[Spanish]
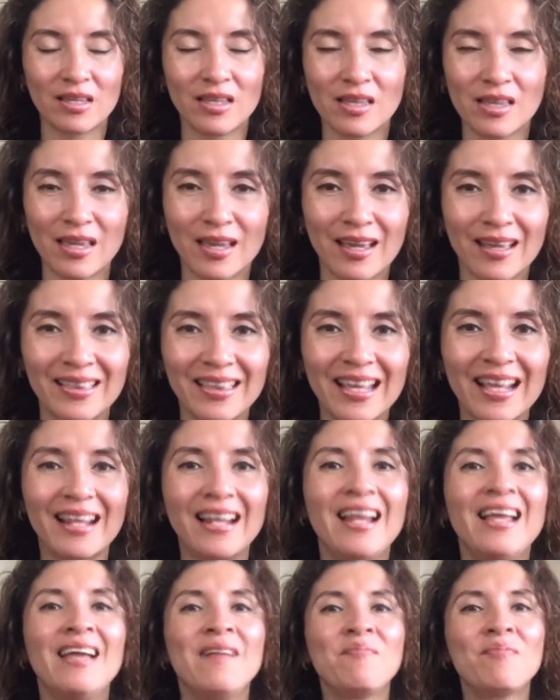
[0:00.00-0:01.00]
digital.
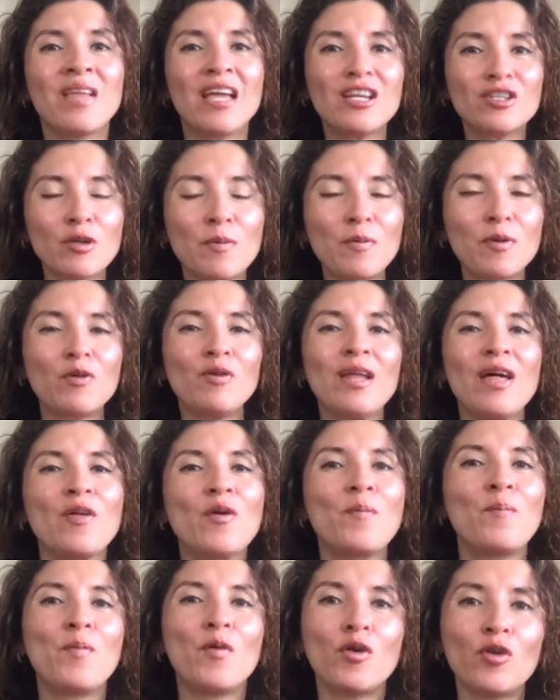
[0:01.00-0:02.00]
Eso por un
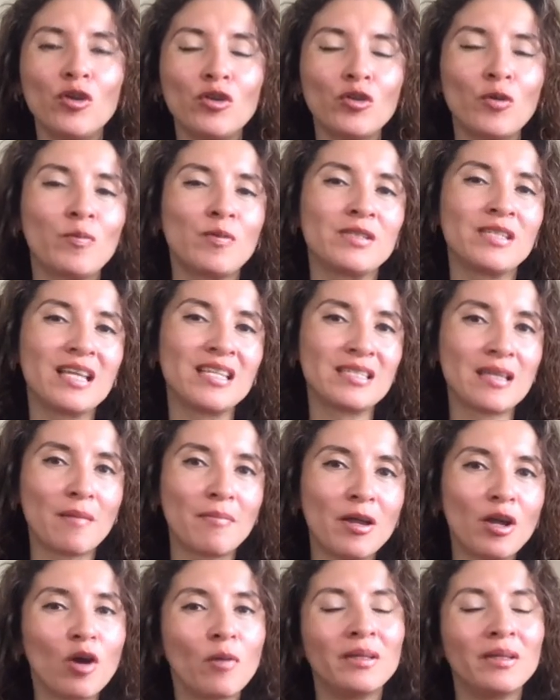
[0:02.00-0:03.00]
lado. Por otro, pues ya
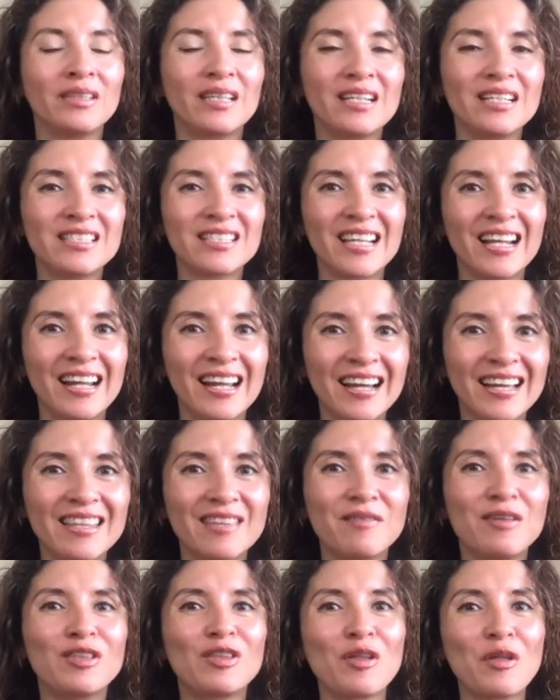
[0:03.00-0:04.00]
saben comentarles que en la
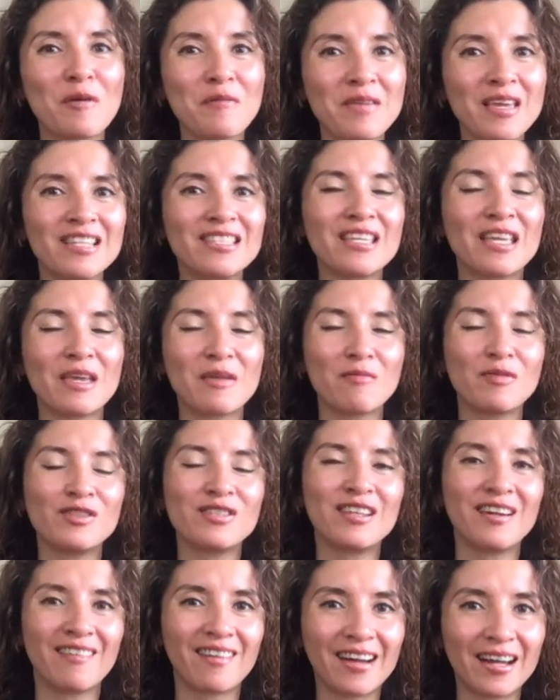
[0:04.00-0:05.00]
academia todavía seguimos
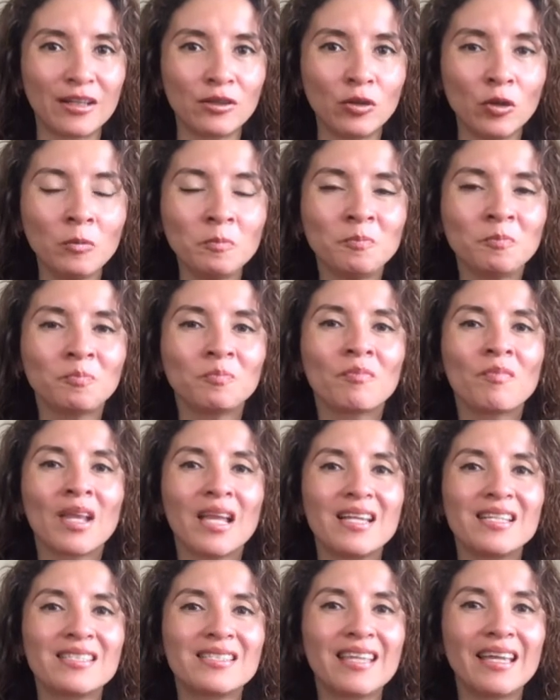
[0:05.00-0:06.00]
trabajando.
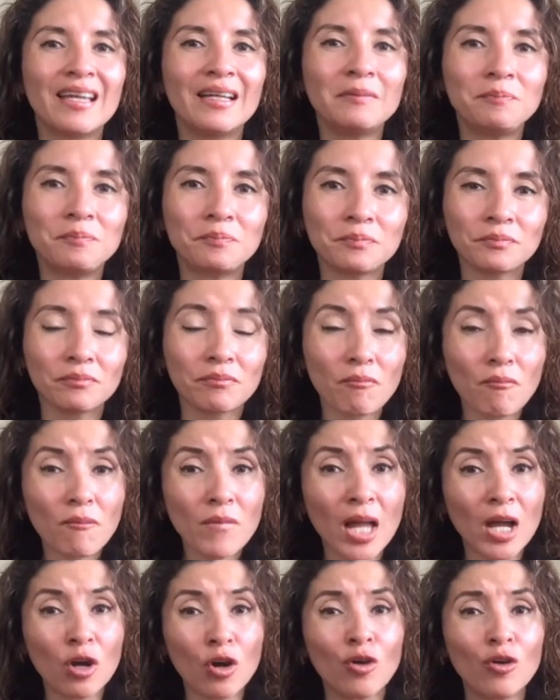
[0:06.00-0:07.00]
Este,
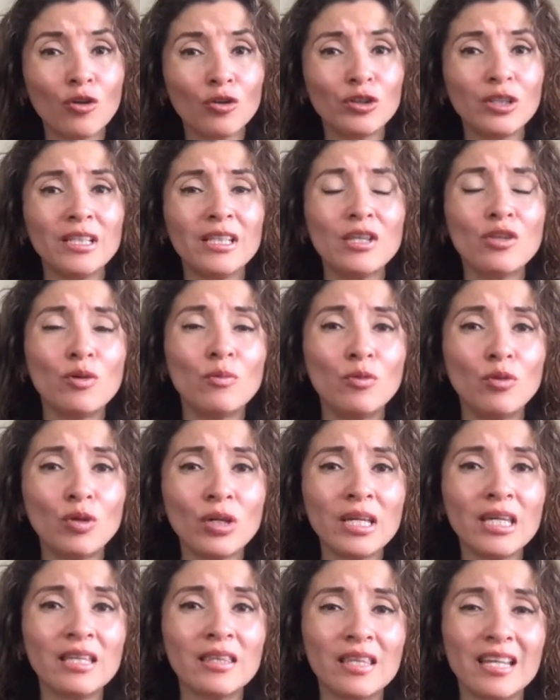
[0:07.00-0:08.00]
con contenido
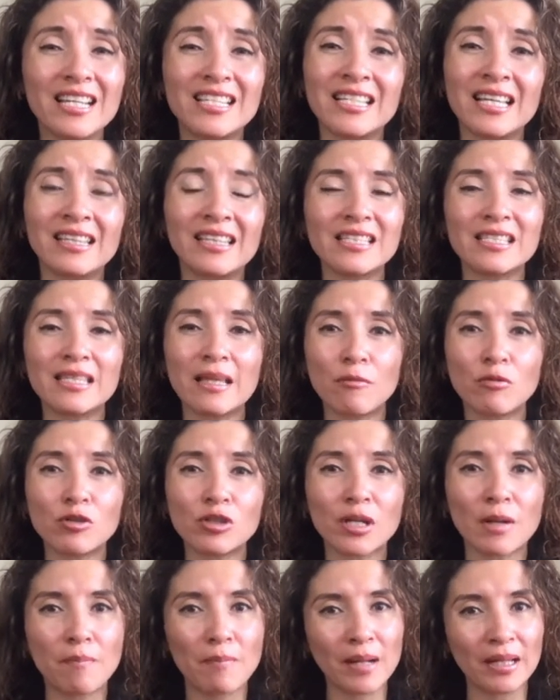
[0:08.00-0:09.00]
muy interesante.
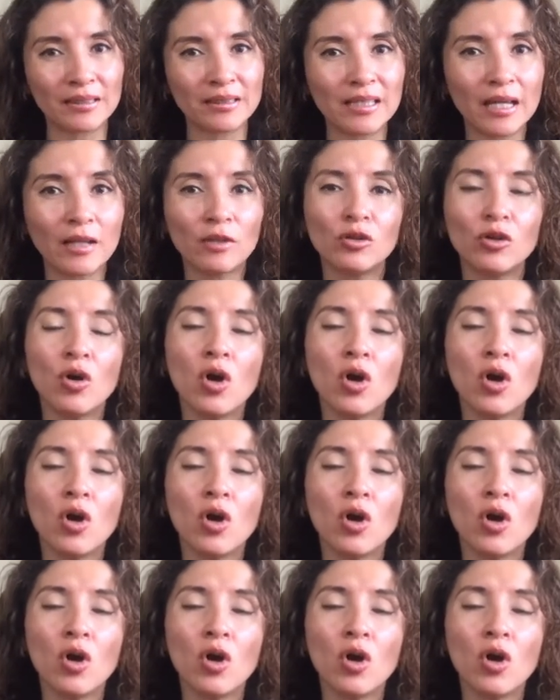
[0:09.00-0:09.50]
Estamos replanteando